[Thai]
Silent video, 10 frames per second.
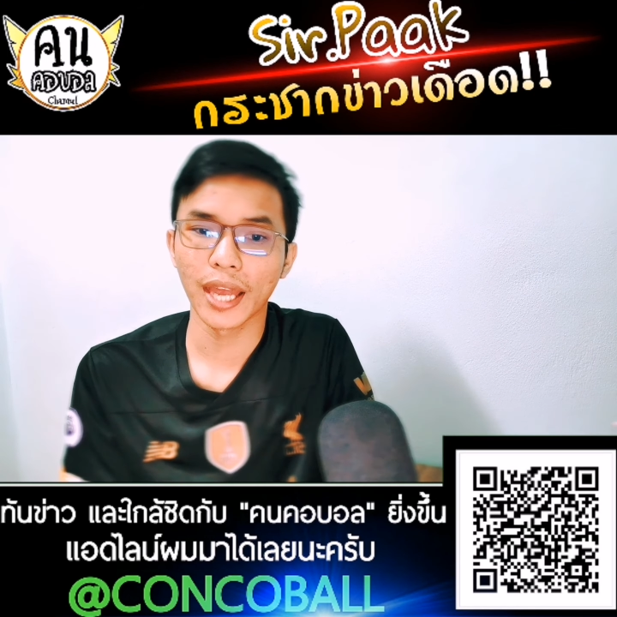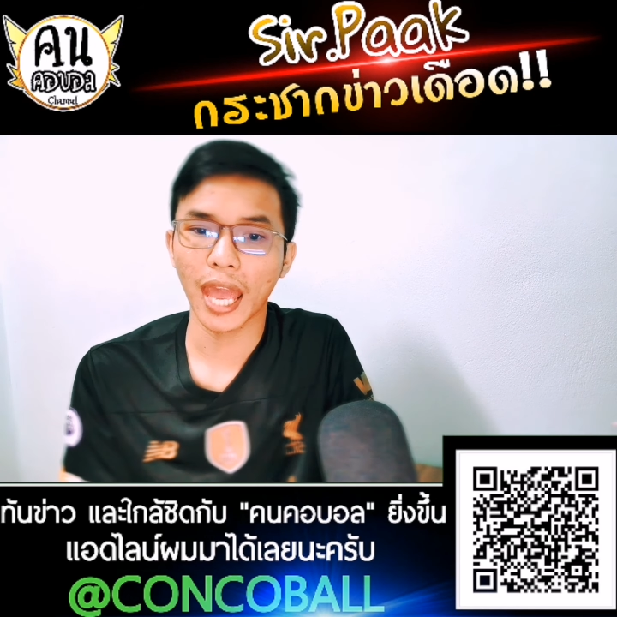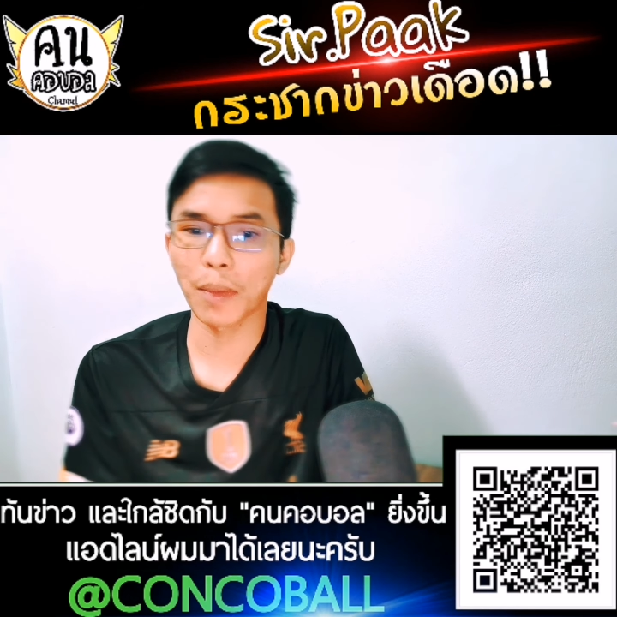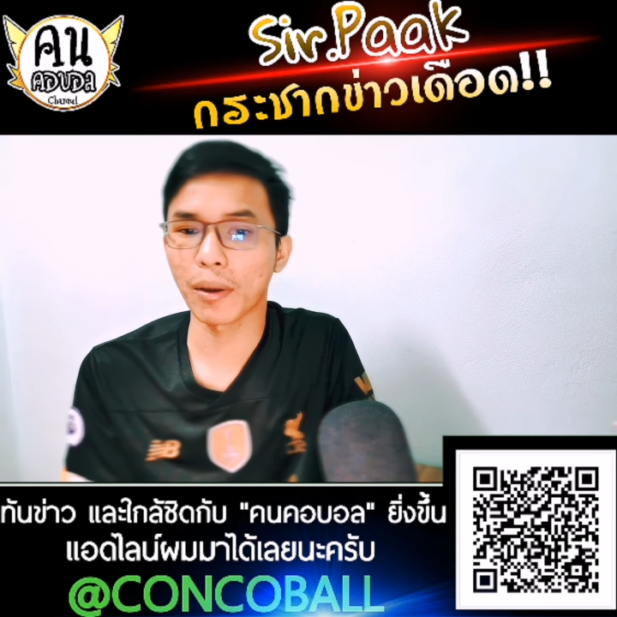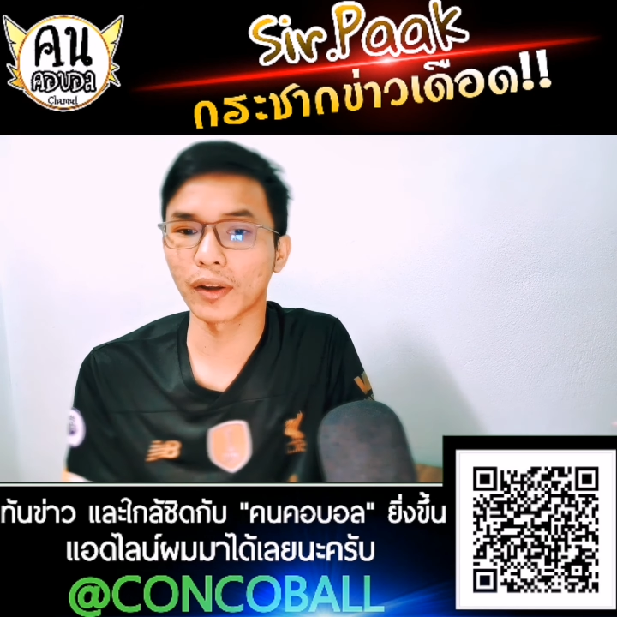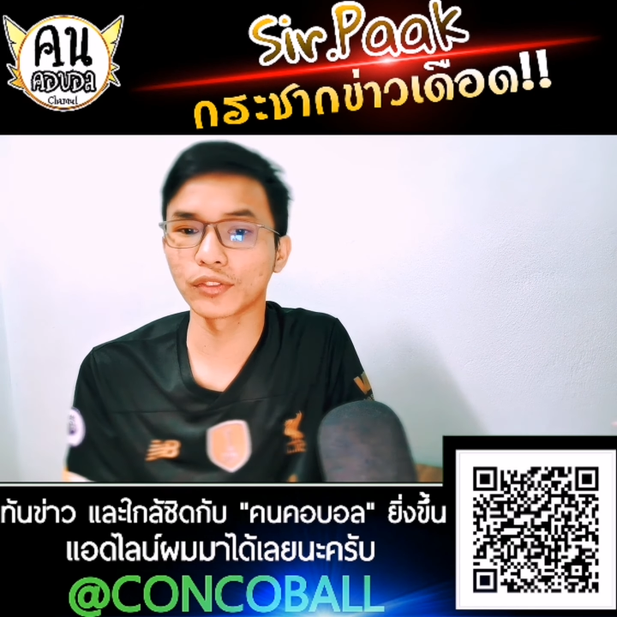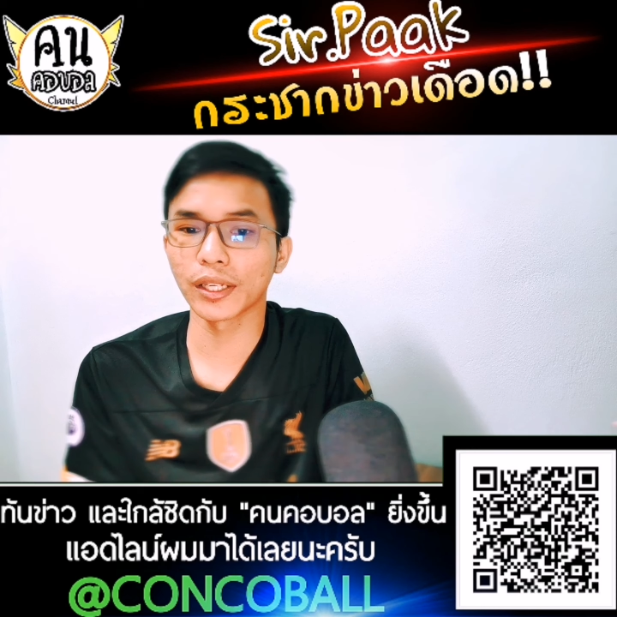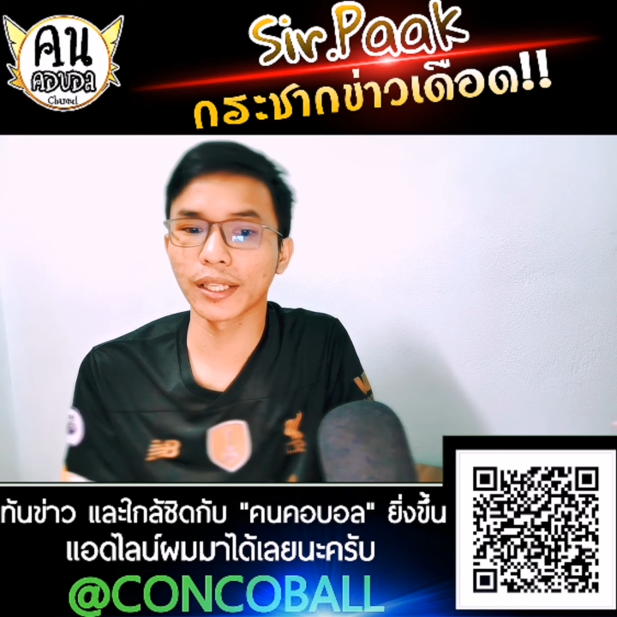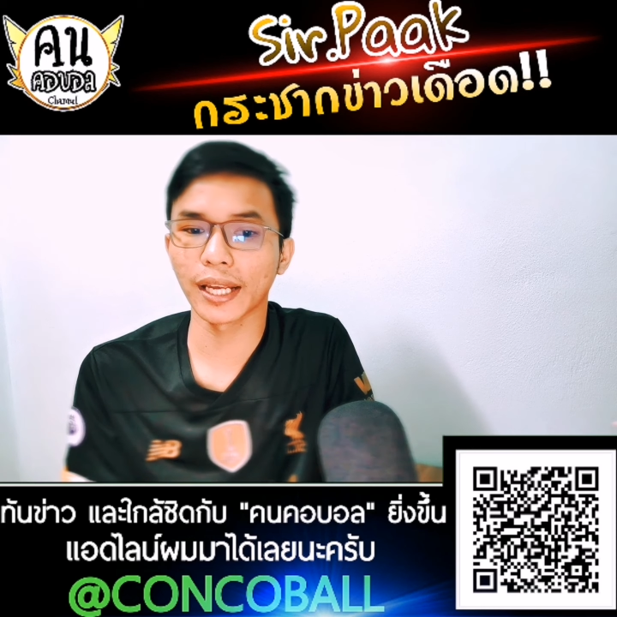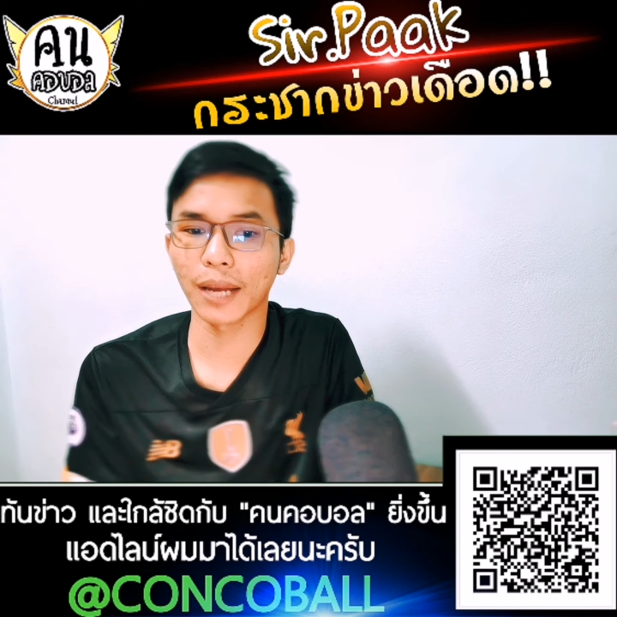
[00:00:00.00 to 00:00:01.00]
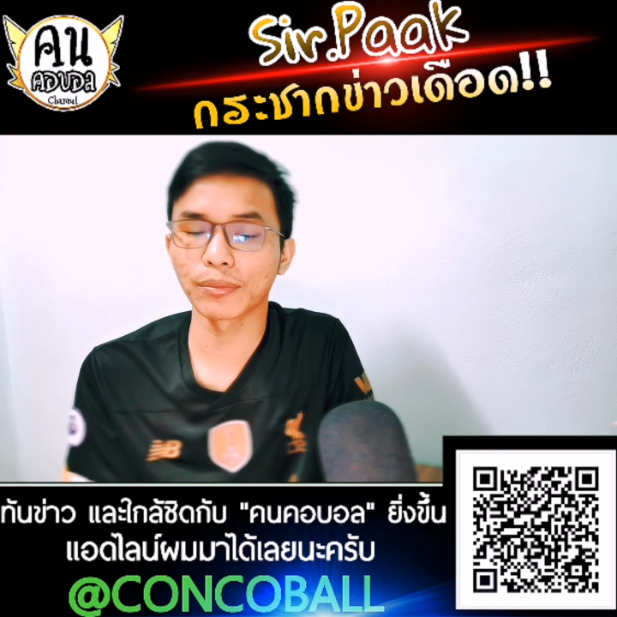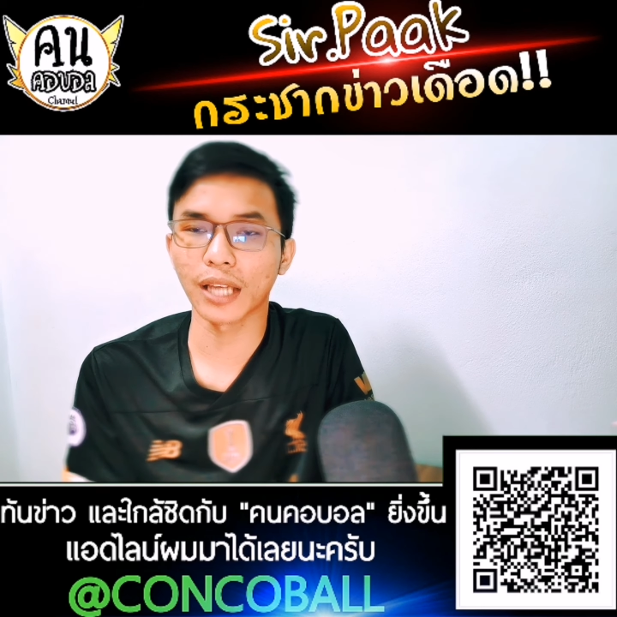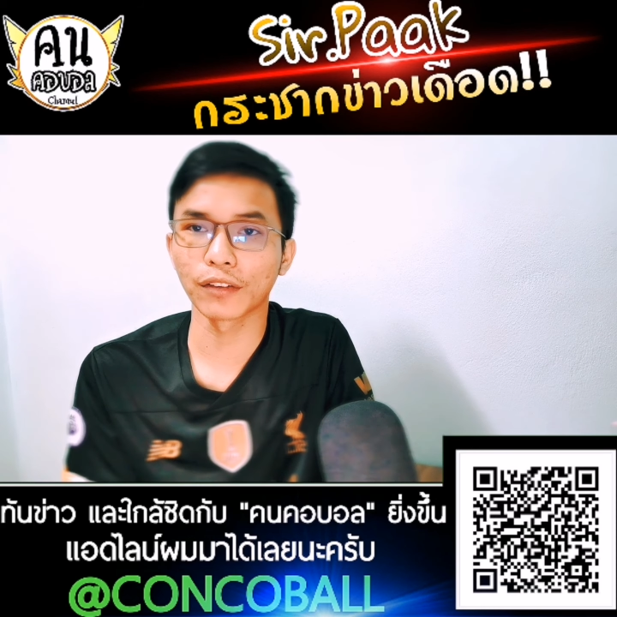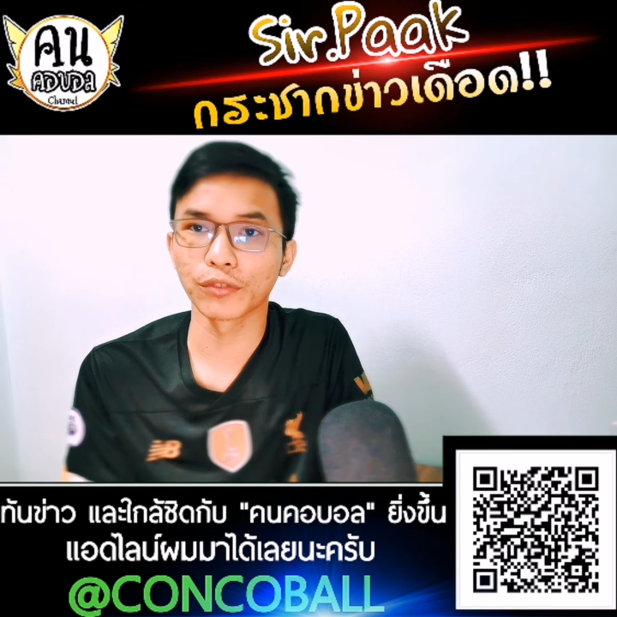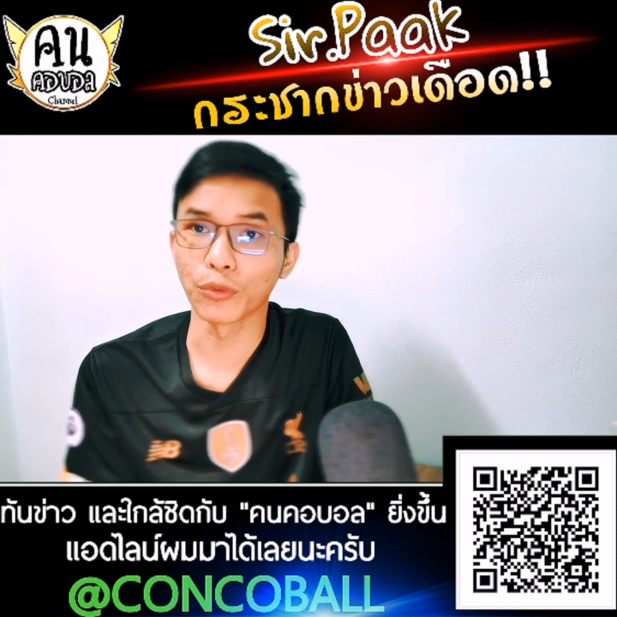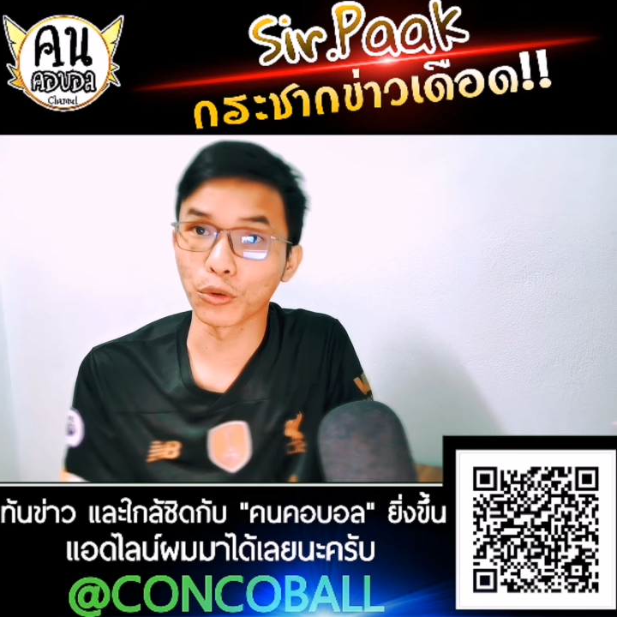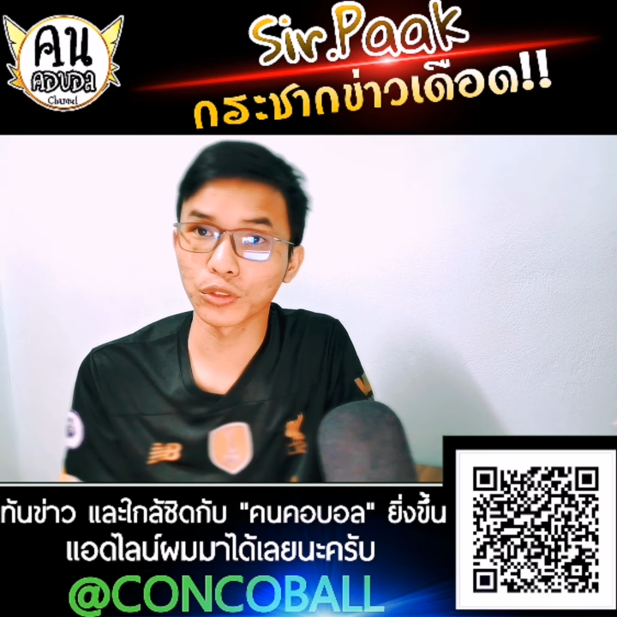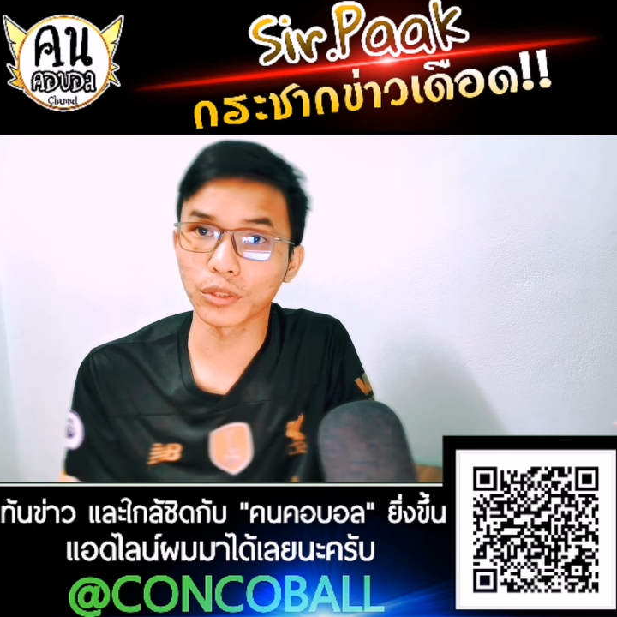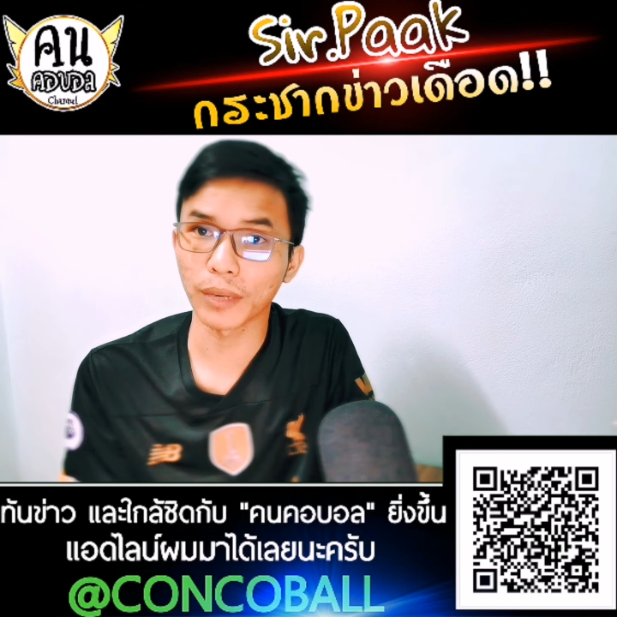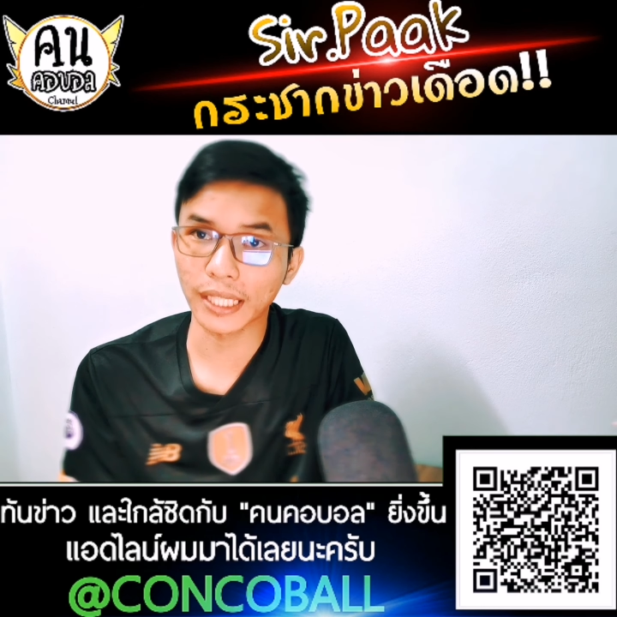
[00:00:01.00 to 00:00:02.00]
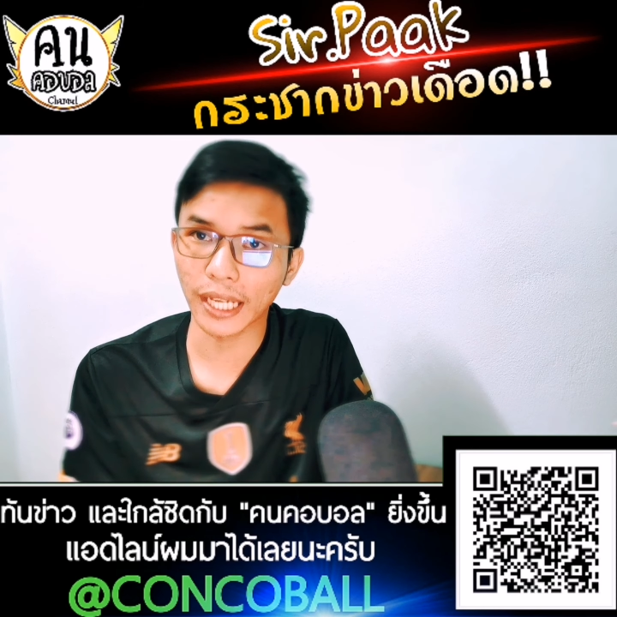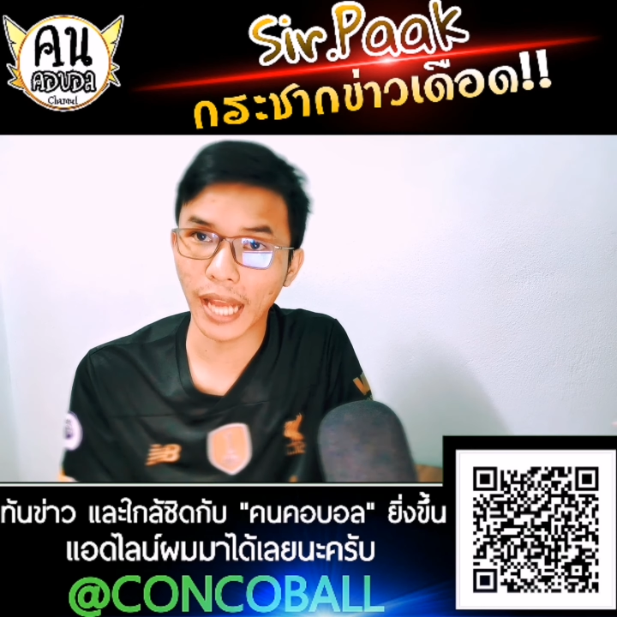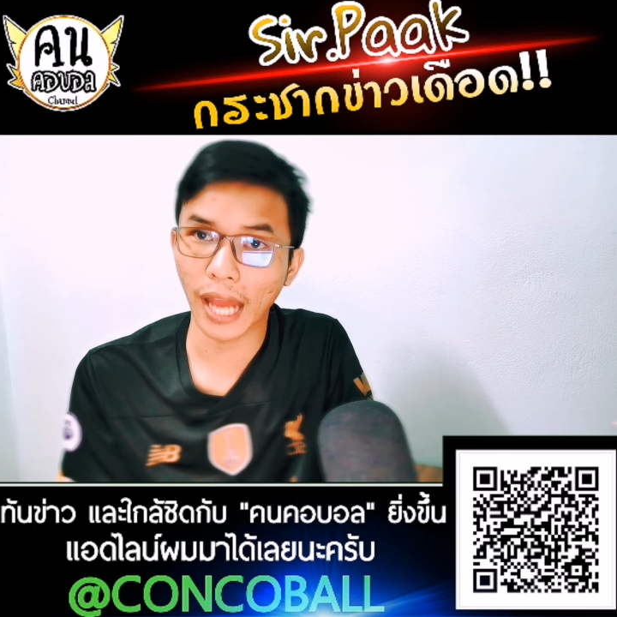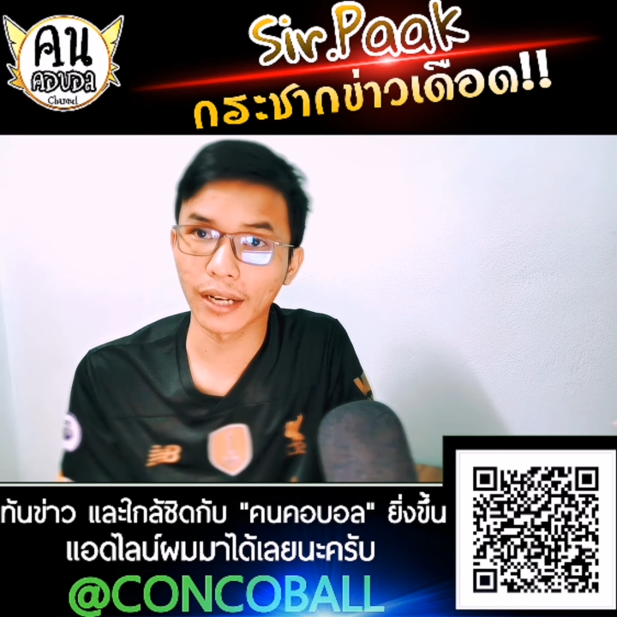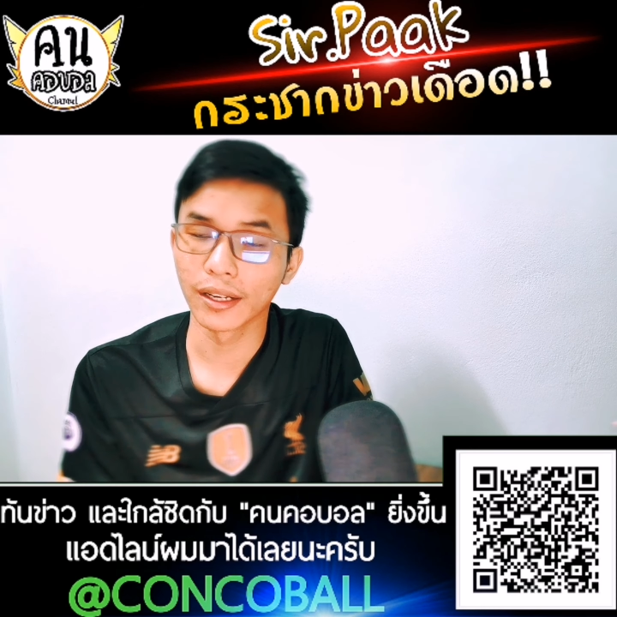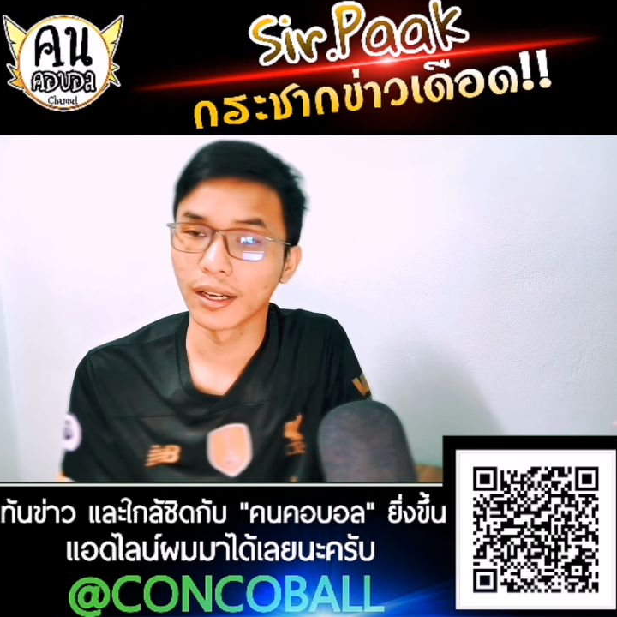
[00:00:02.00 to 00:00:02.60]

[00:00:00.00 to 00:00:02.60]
ไฮเบริซิกนะครับจากฝูง 11 คะแนน